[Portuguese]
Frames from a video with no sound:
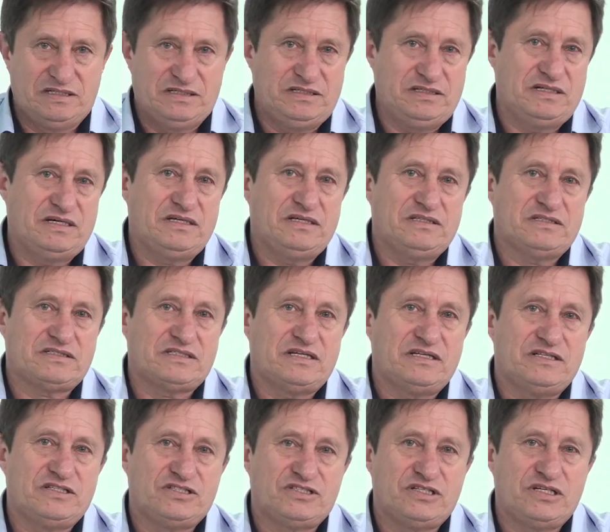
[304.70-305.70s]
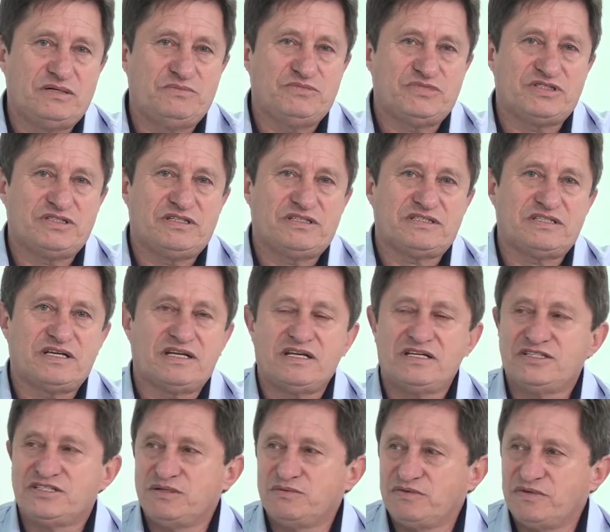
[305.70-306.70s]
e aí se elegemos e se
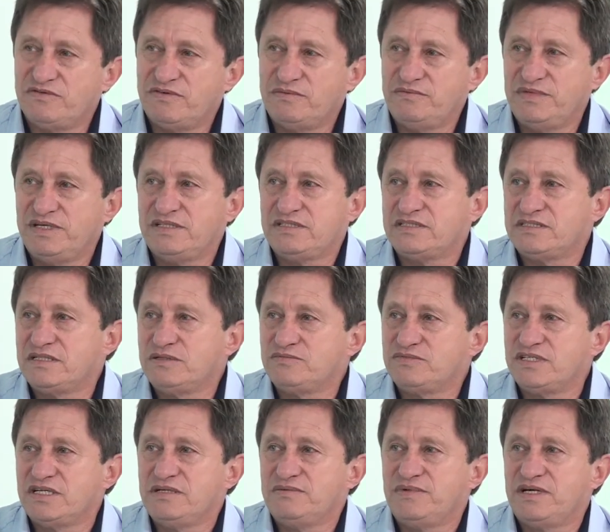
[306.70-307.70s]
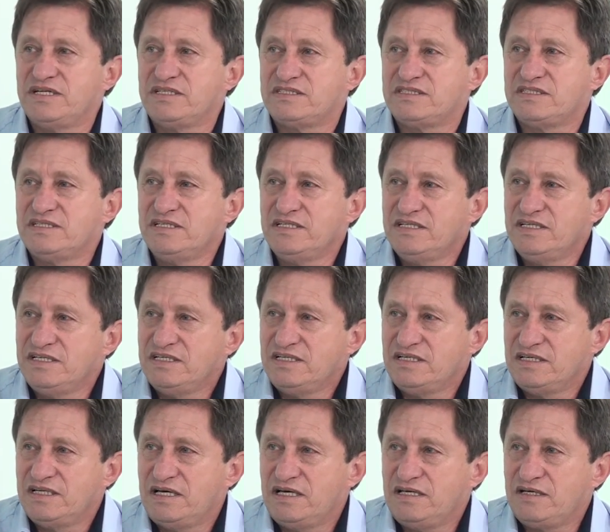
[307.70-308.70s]
elegemos novamente, estamos aí mais
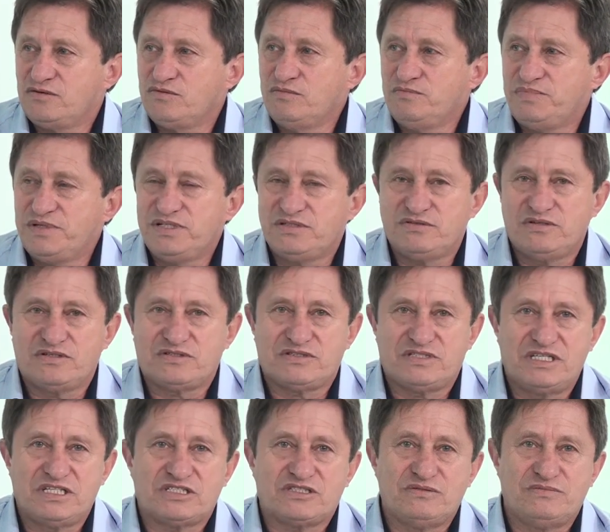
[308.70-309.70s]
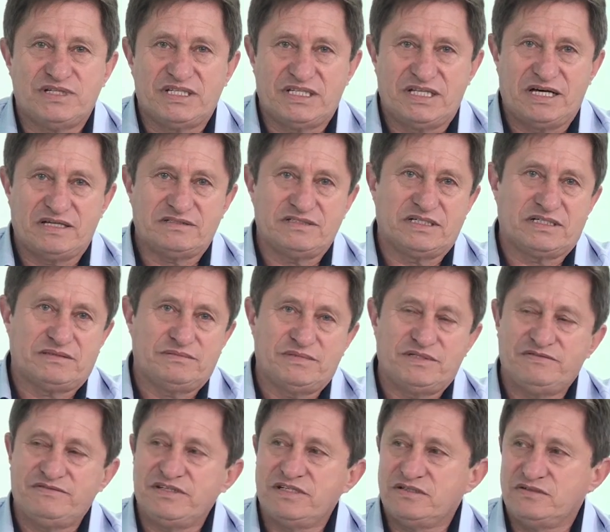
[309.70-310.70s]
aí cumprindo nosso sexto mandato na
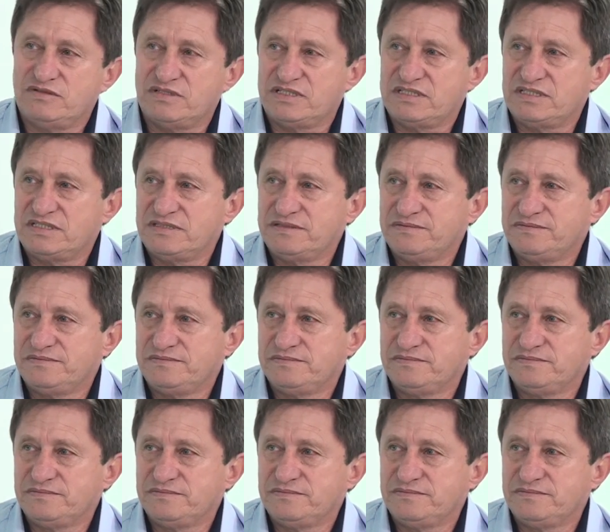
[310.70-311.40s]
Câmara de Vereadores.